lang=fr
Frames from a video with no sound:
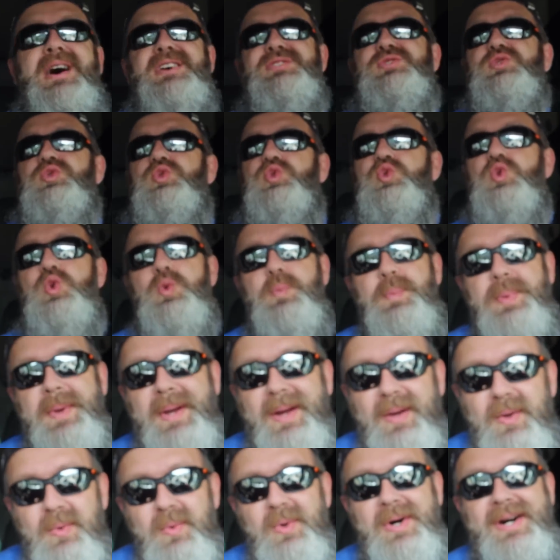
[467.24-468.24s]
pas
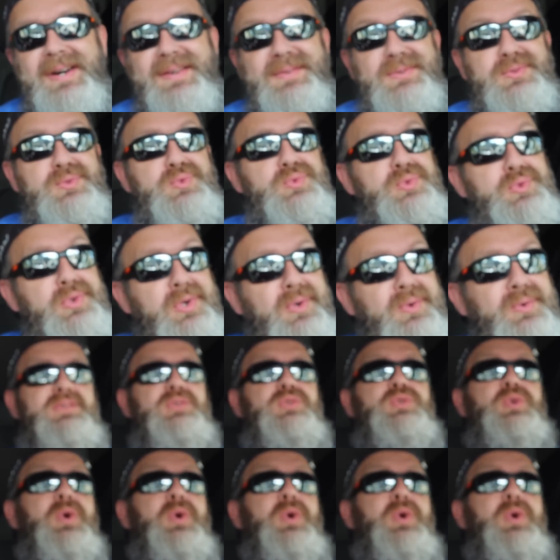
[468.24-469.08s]
super loin, Tour.